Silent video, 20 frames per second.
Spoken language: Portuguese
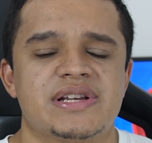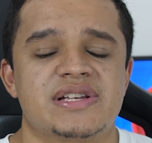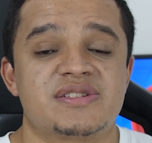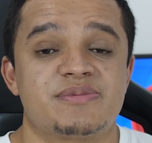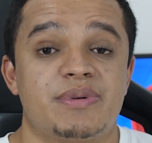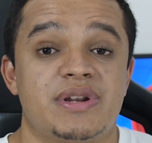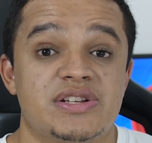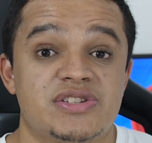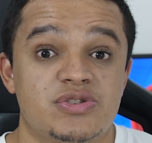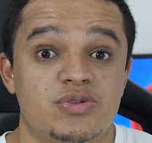
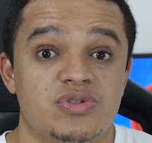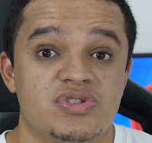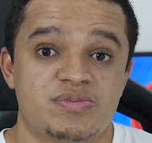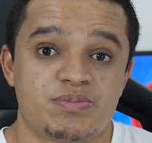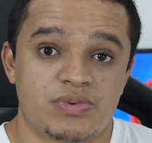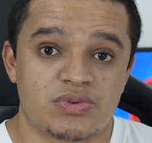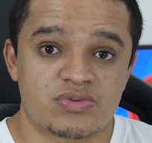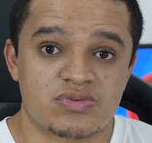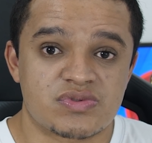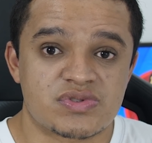Express
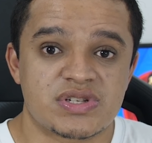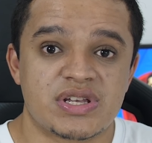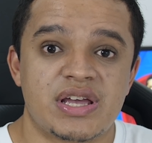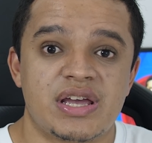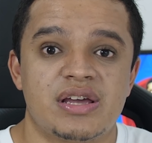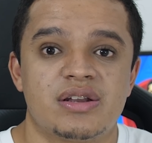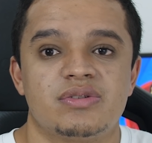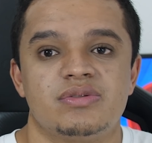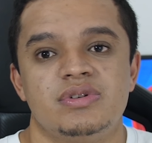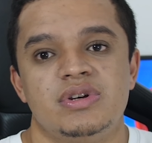
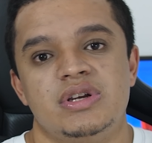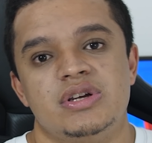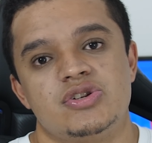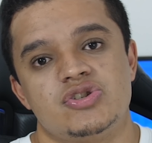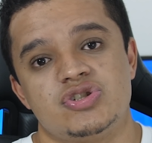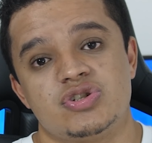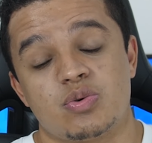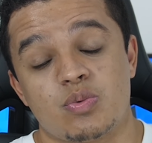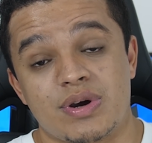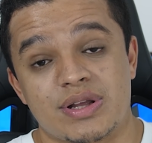2.0
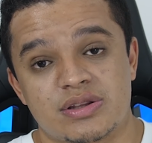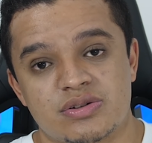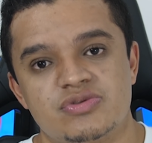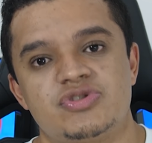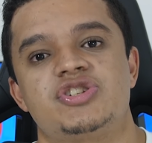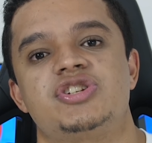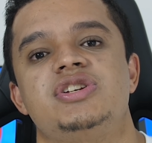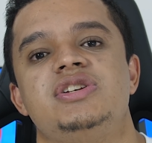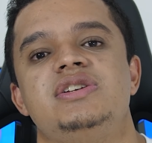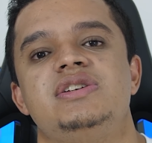de
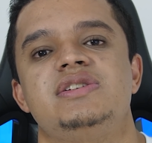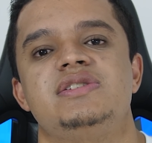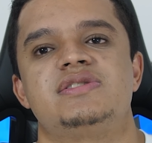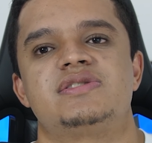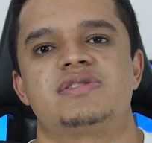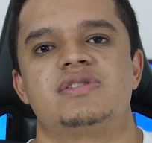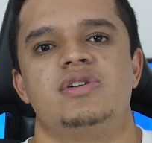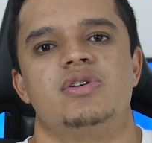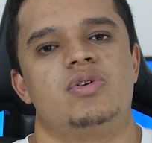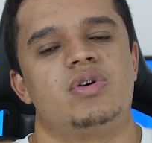
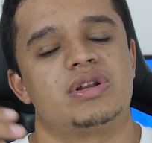4x,